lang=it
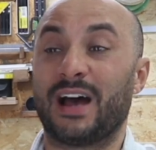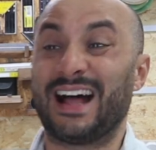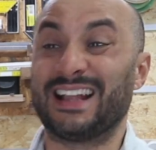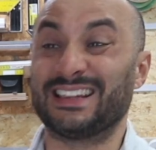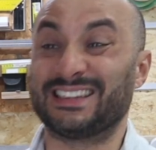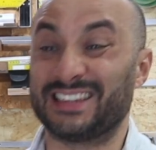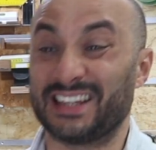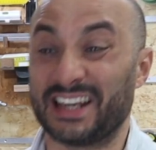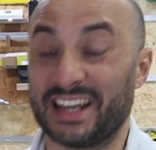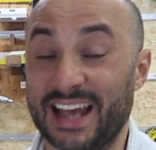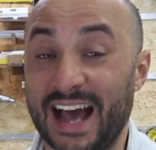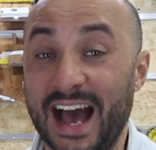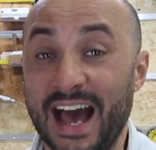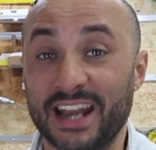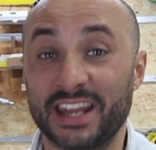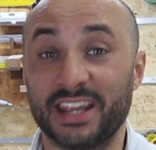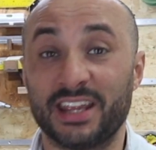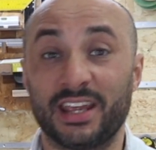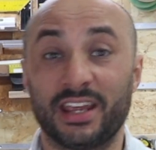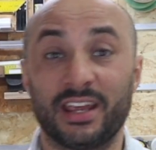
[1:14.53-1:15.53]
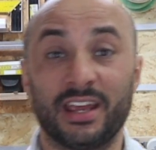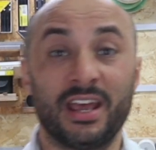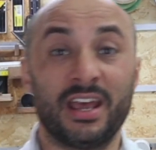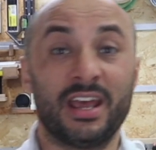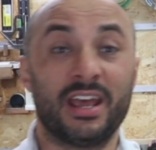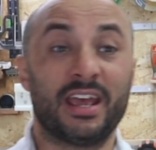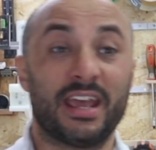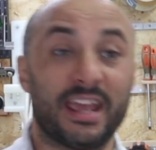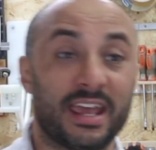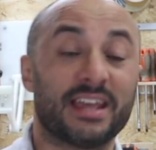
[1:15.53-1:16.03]
altri carichi
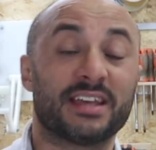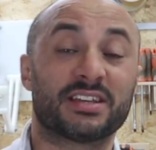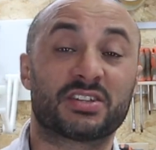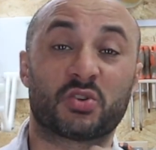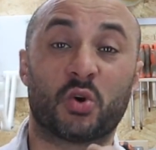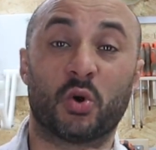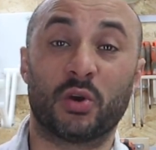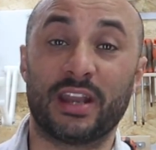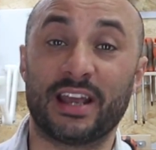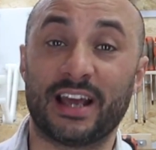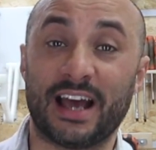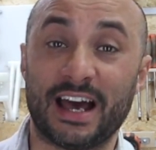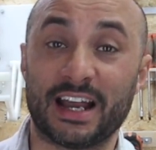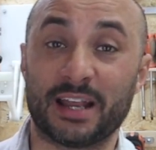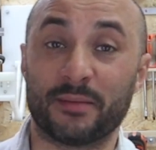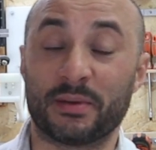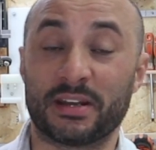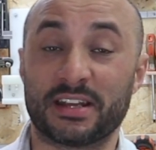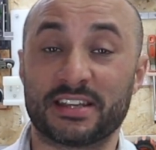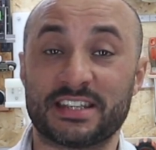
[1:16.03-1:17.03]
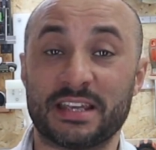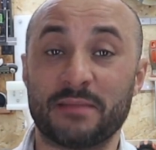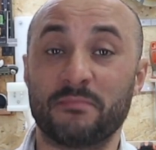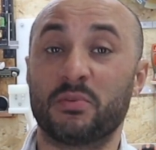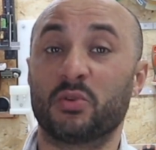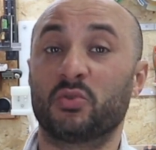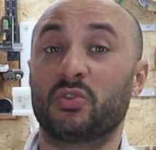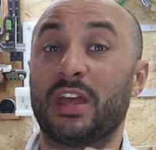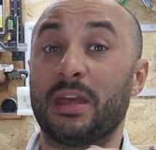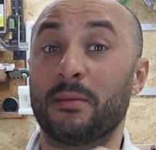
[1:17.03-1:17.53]
e scollegare per
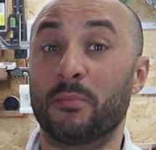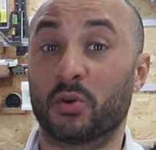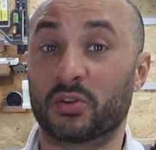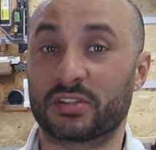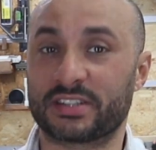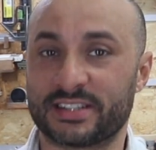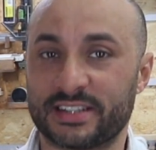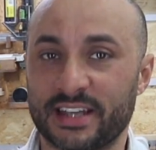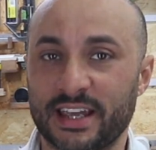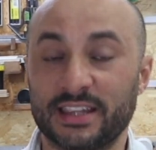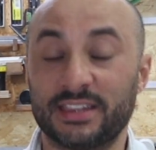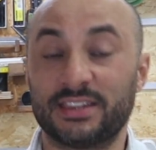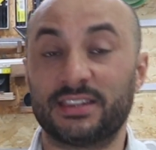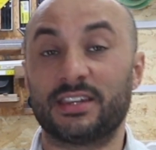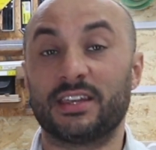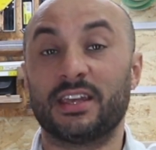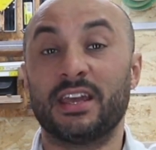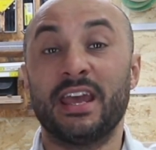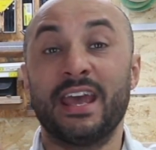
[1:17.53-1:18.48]
esempio dei morsetti.